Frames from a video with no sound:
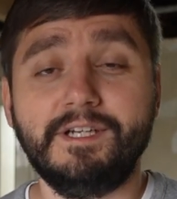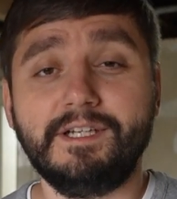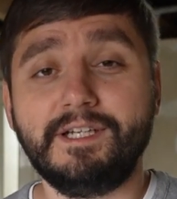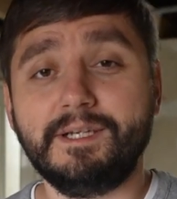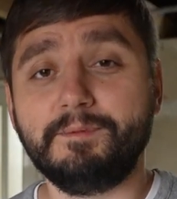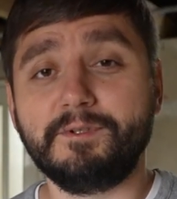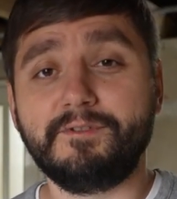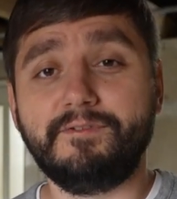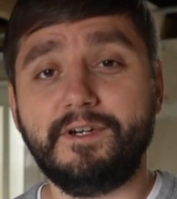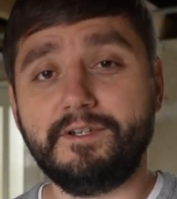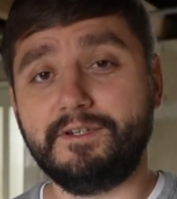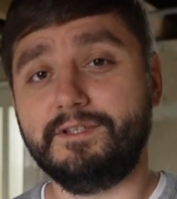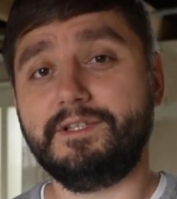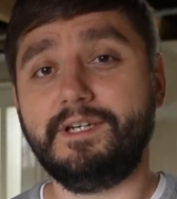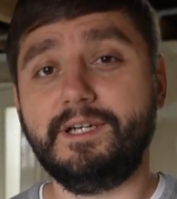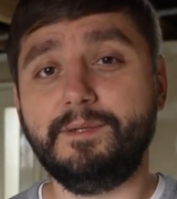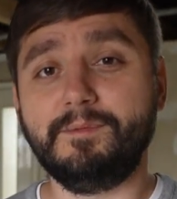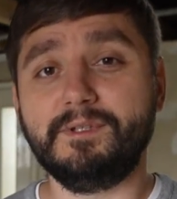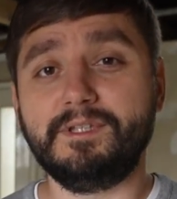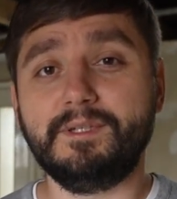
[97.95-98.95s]
Damit fange ich
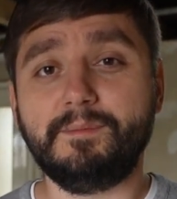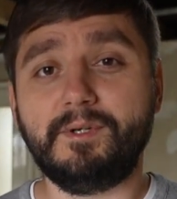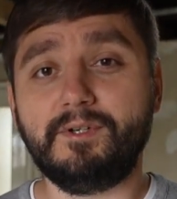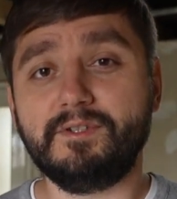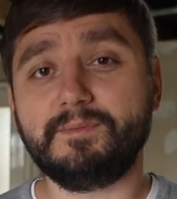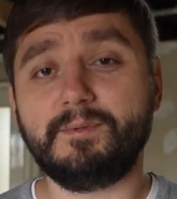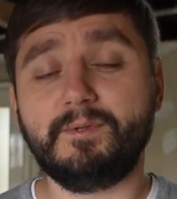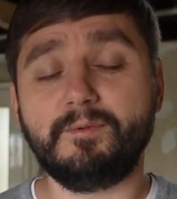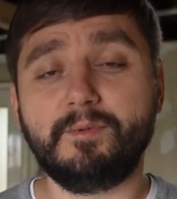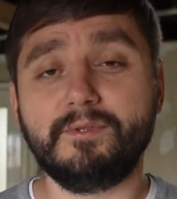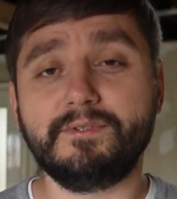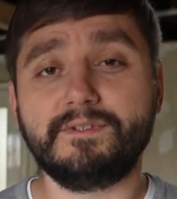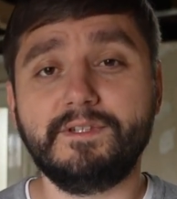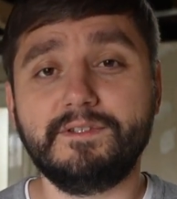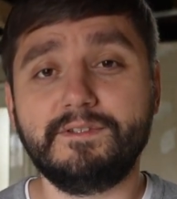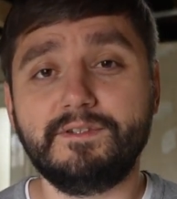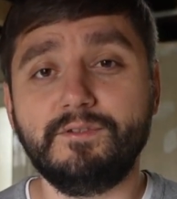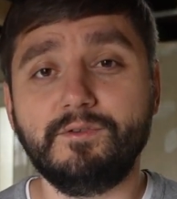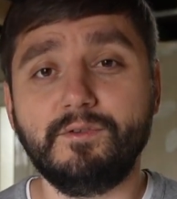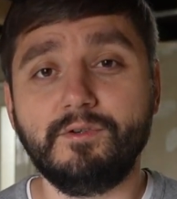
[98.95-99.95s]
an mit dem
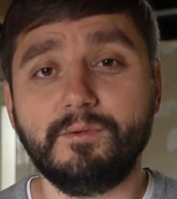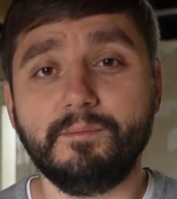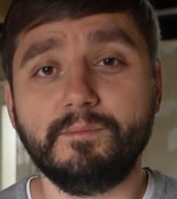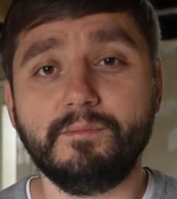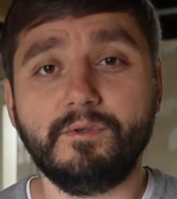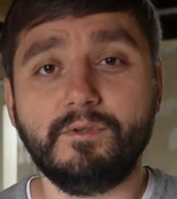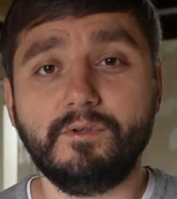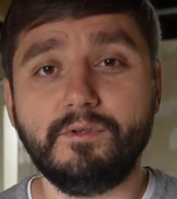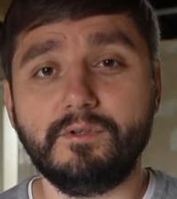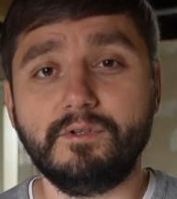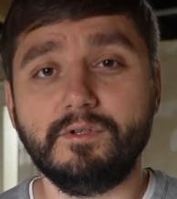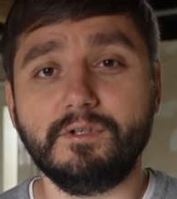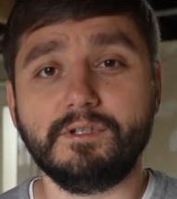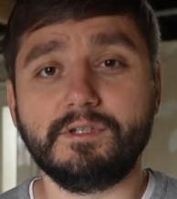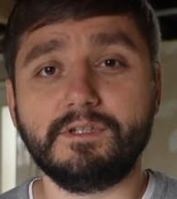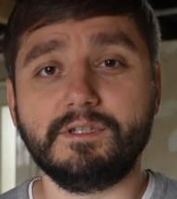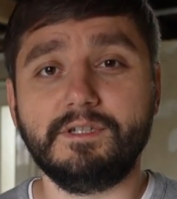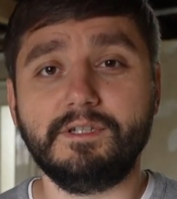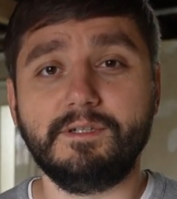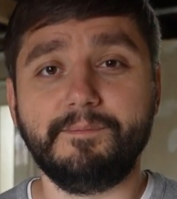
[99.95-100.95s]
Ausbauprozess hier oben
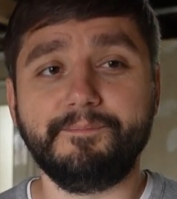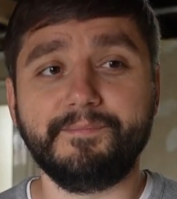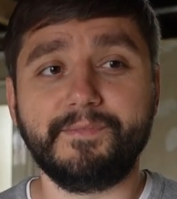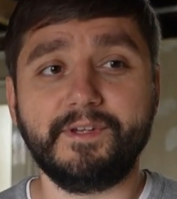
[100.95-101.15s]
und ähm,